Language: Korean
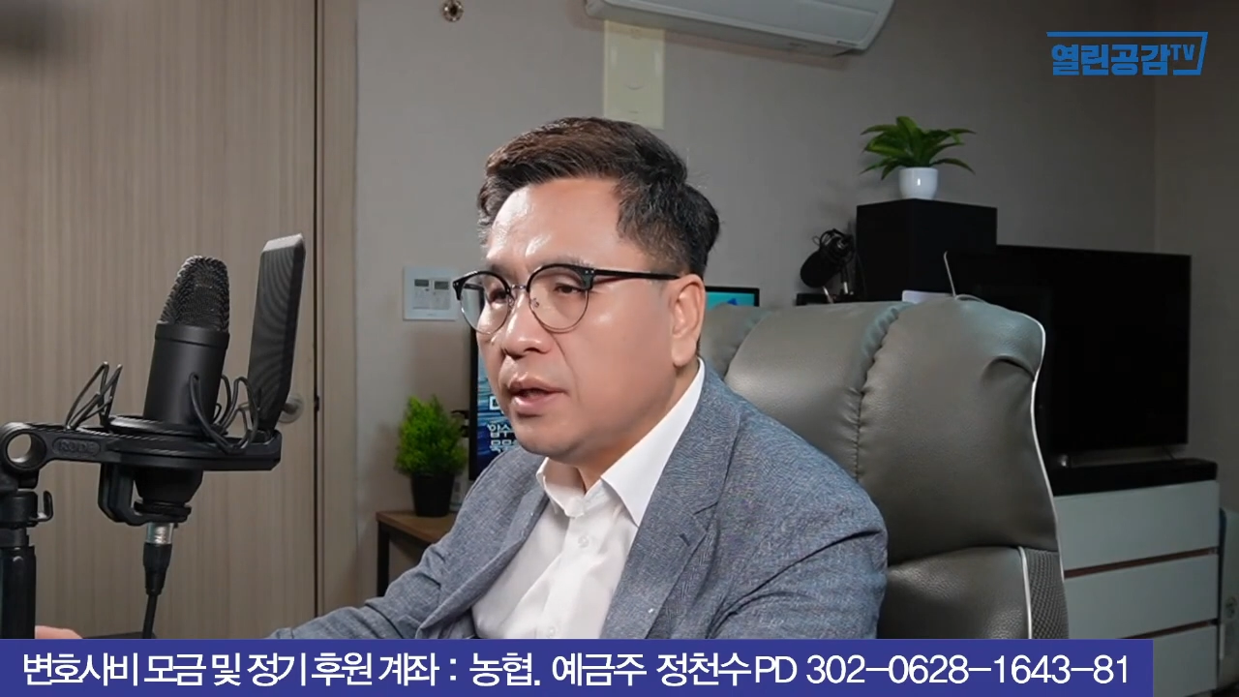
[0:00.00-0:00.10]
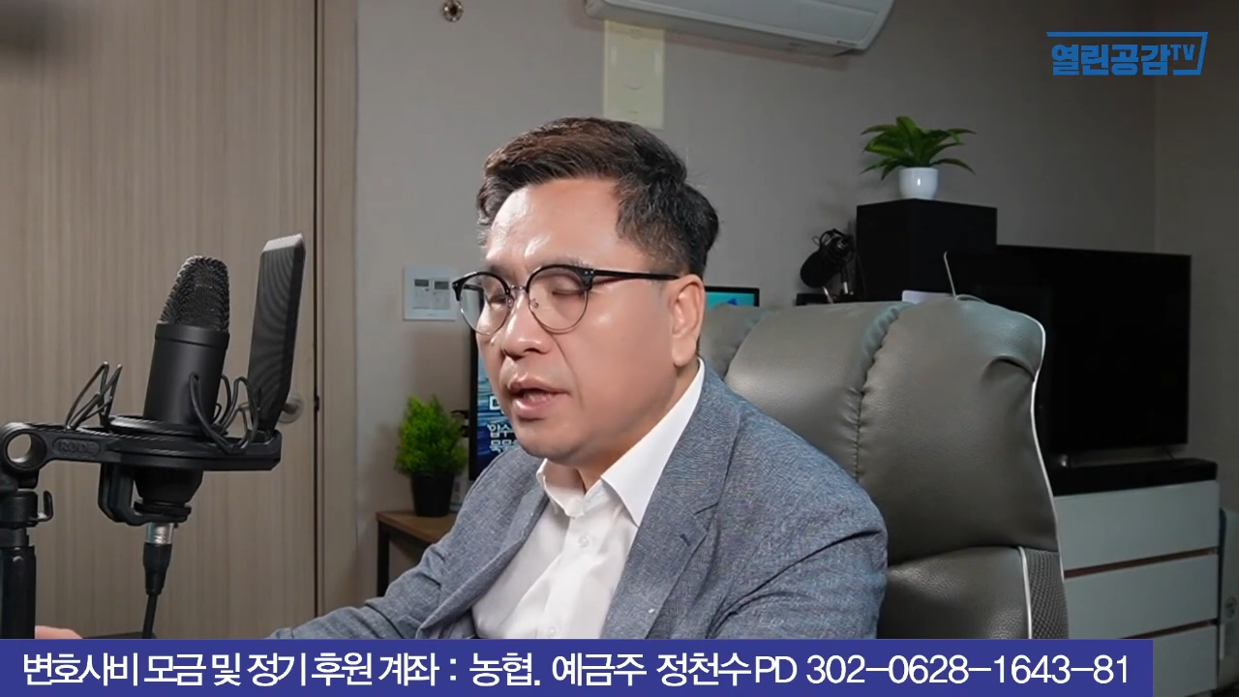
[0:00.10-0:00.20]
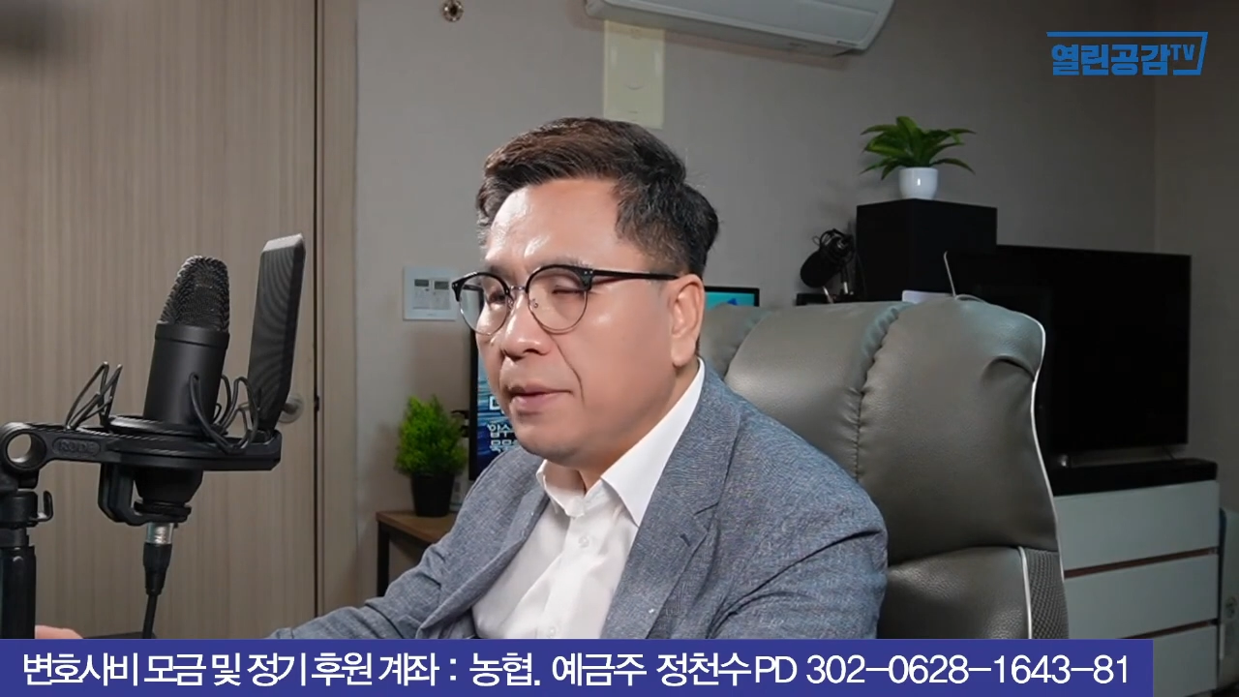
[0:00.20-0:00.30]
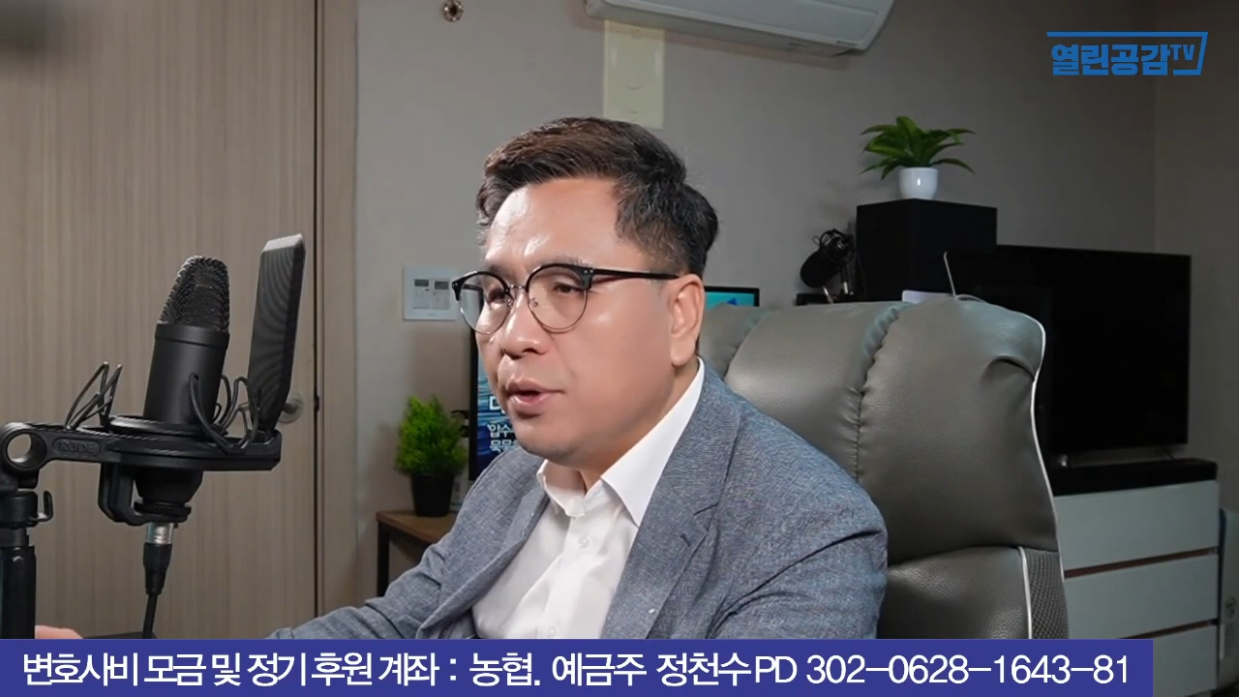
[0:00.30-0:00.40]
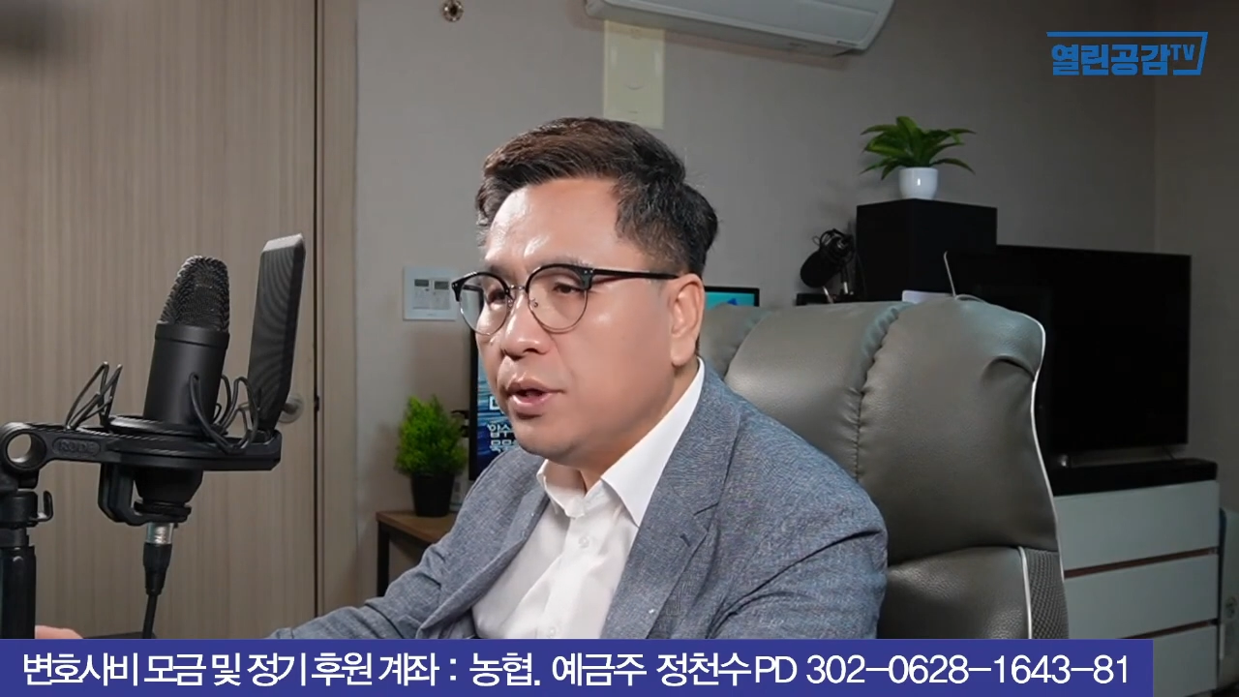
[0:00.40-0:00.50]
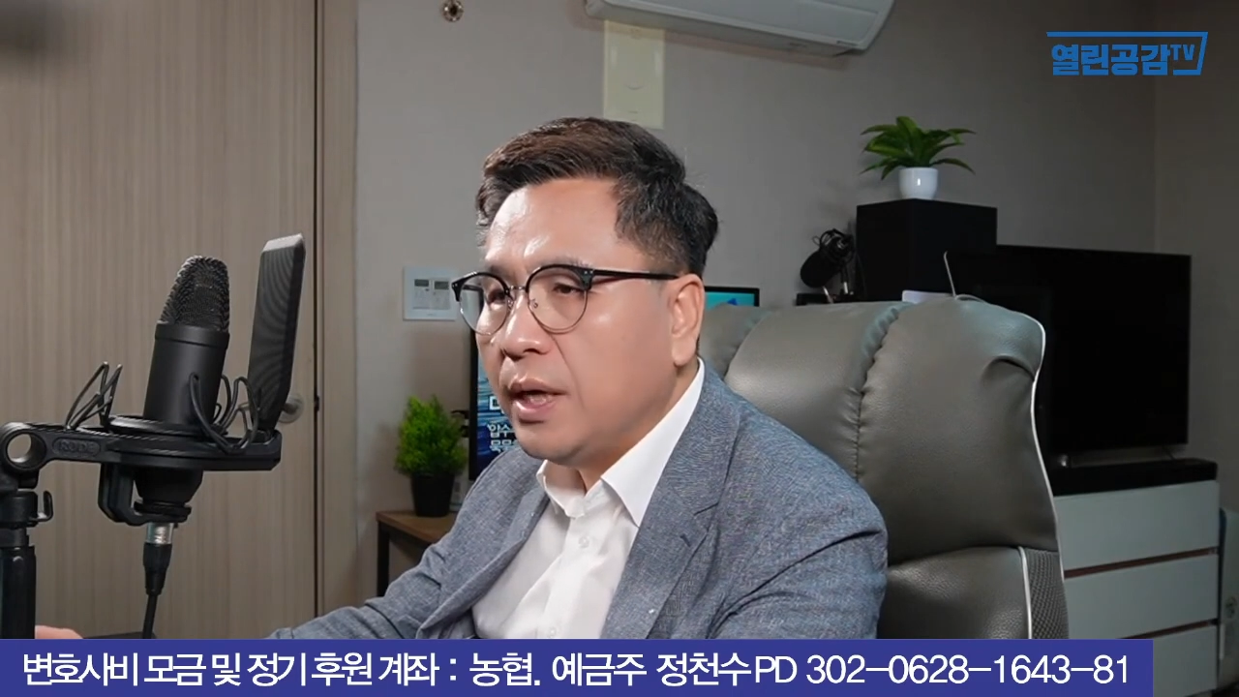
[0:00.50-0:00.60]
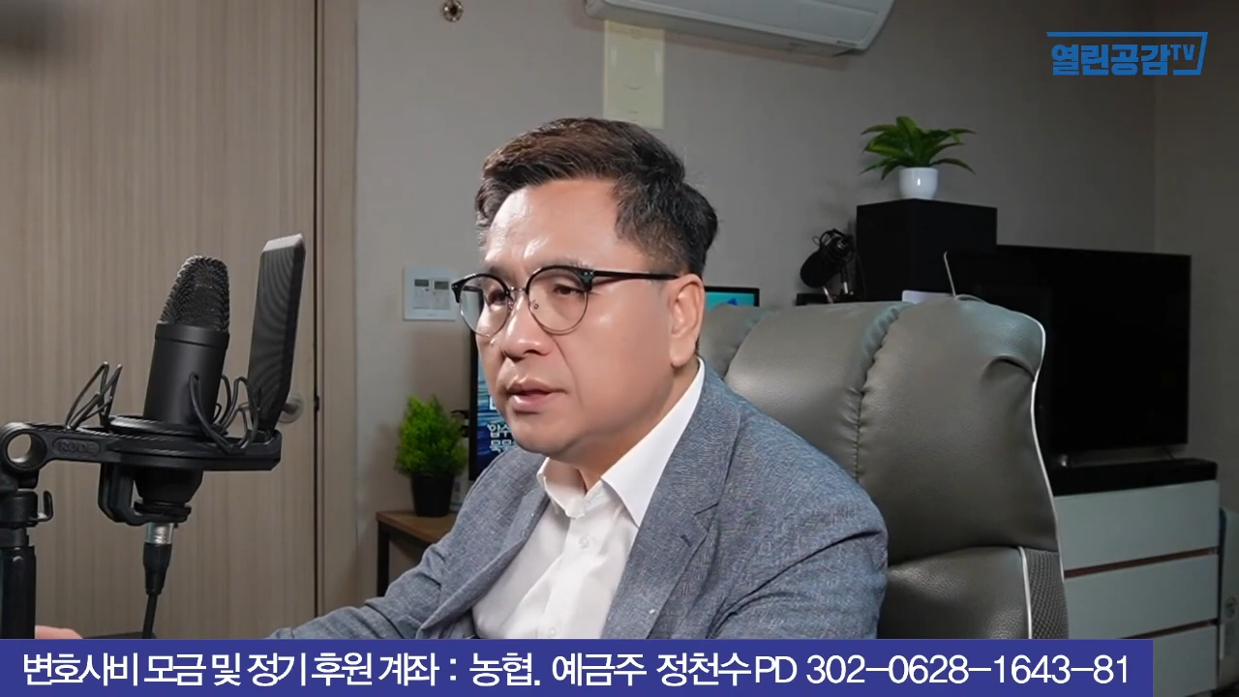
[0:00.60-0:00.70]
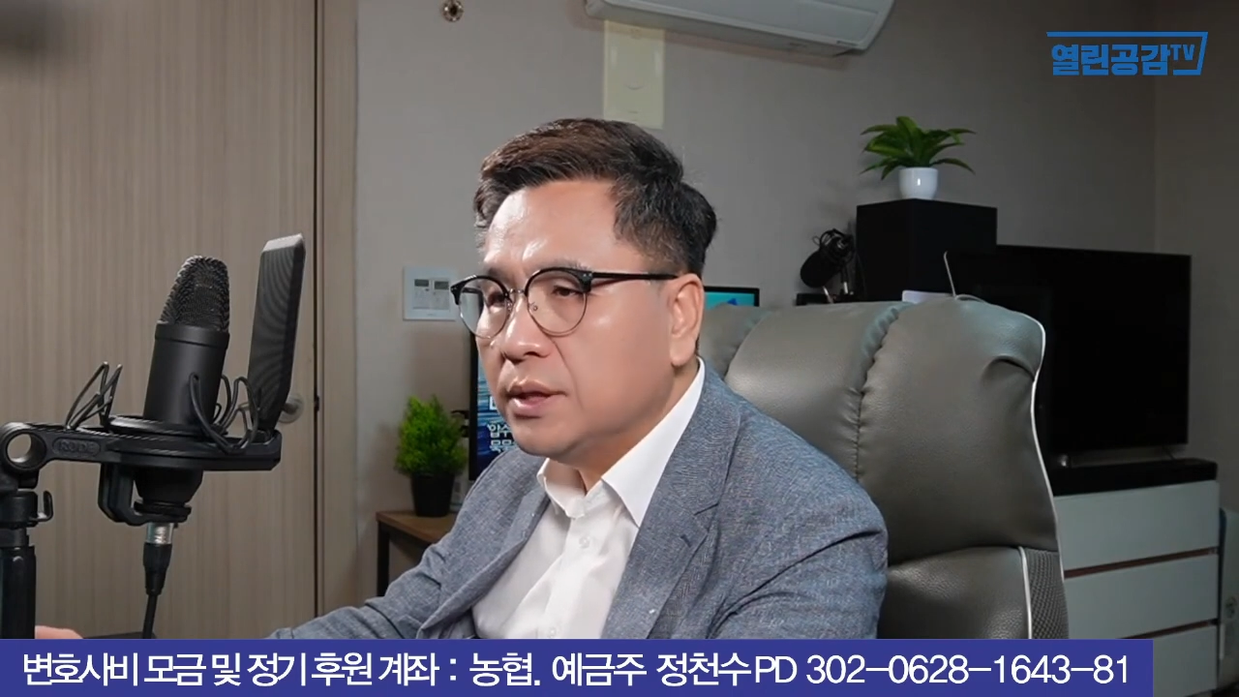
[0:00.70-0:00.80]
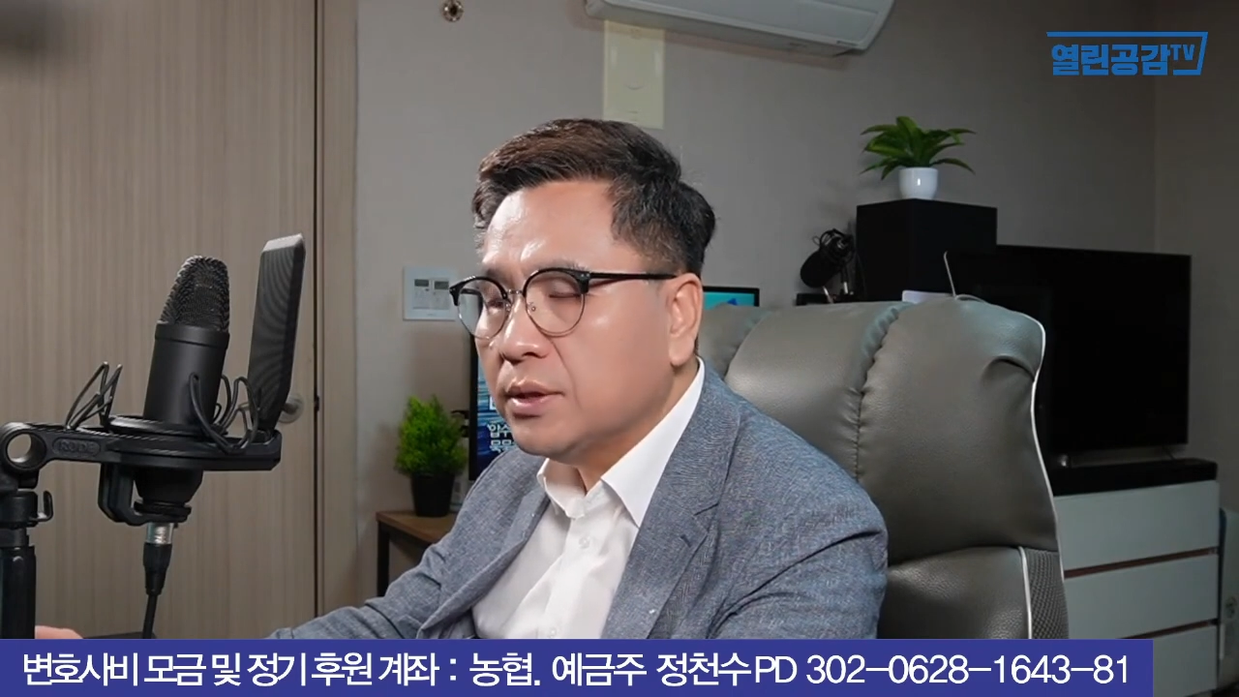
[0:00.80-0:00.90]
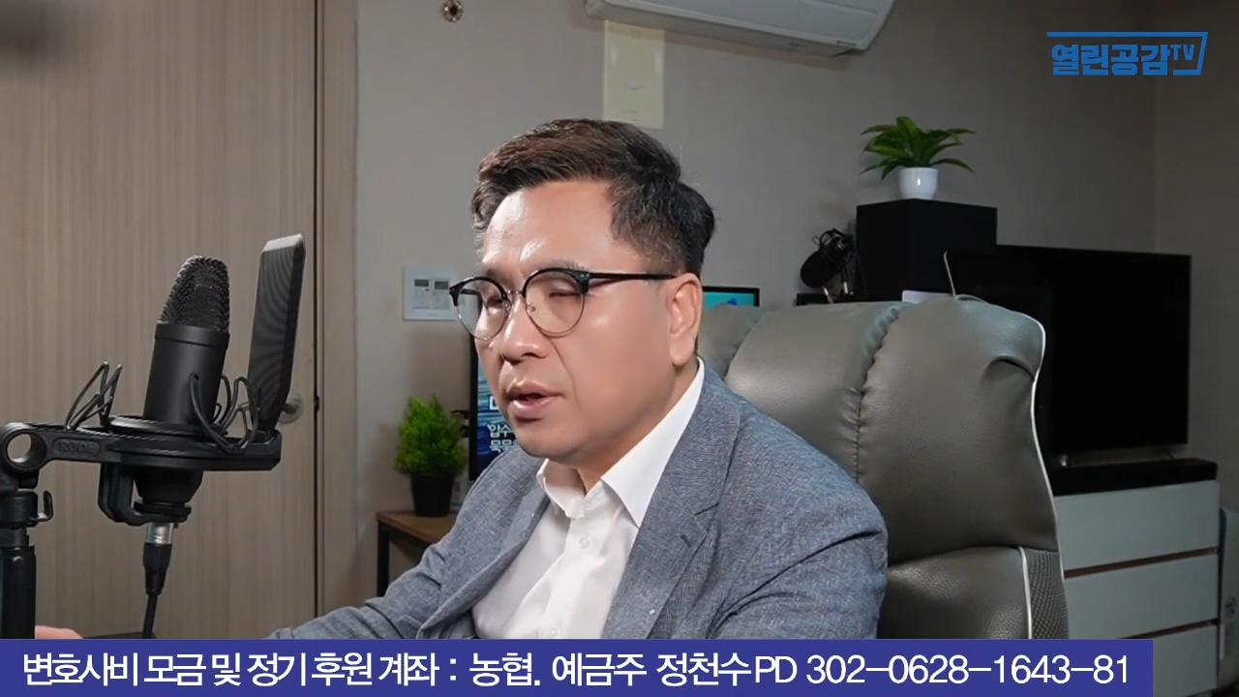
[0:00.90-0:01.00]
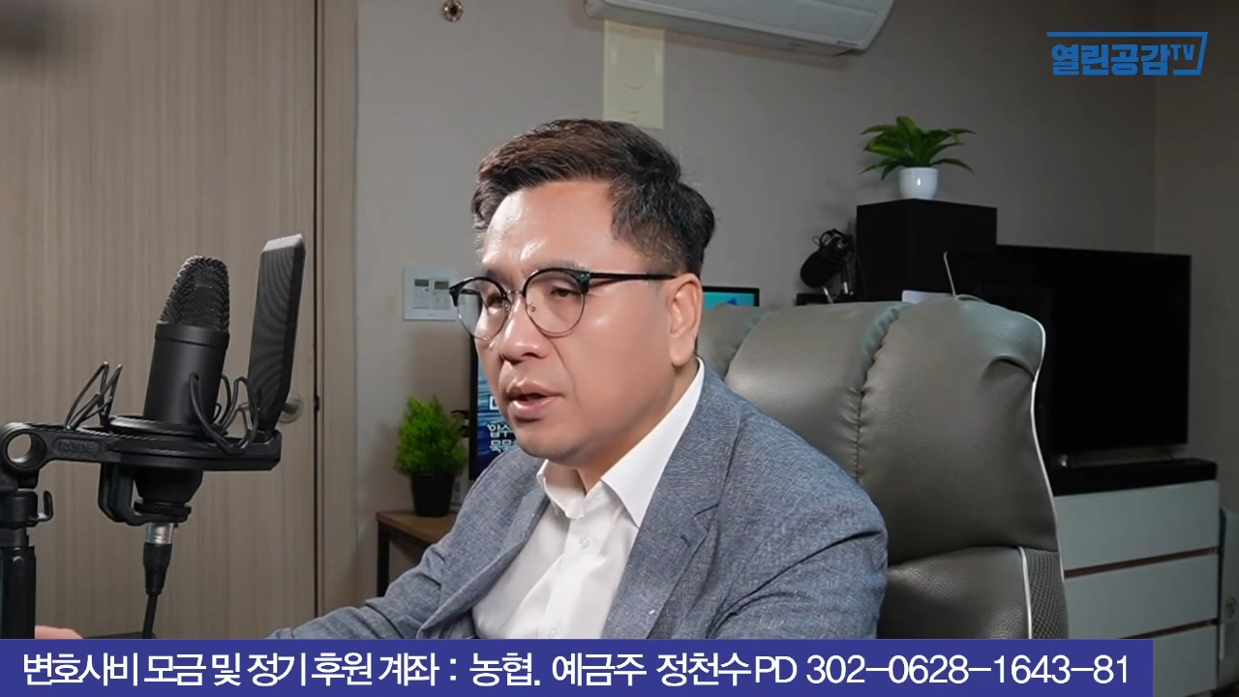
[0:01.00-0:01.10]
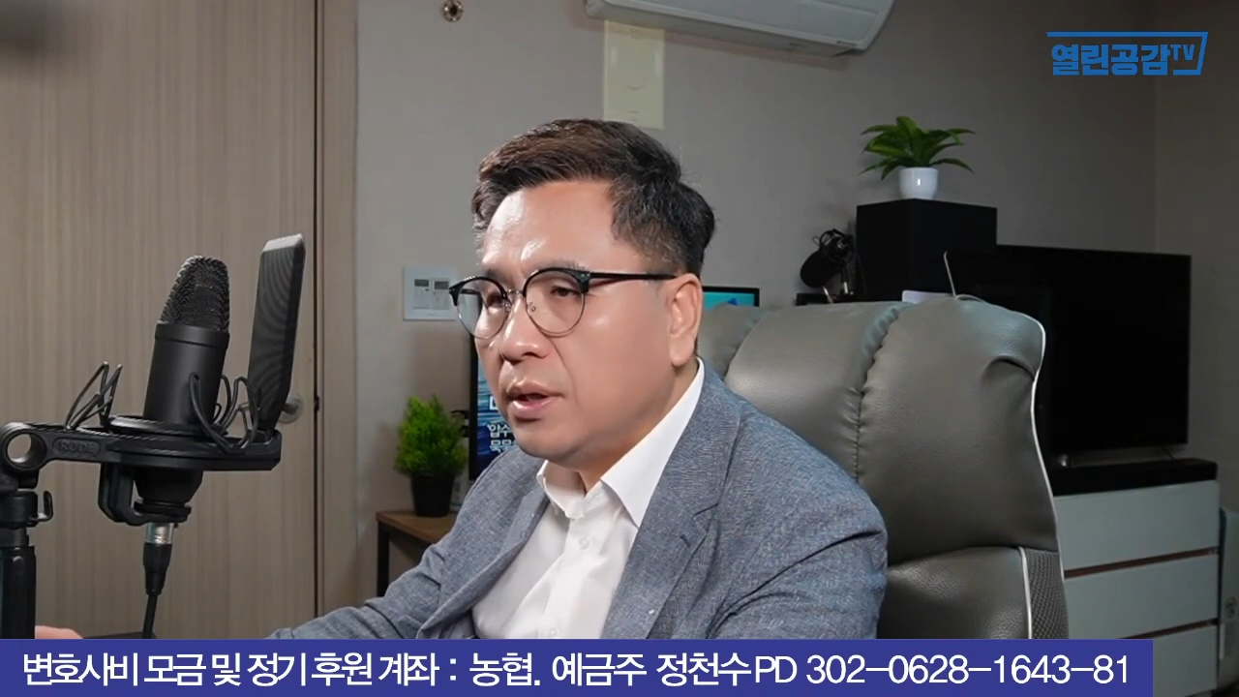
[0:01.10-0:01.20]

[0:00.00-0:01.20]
4명이 앉아서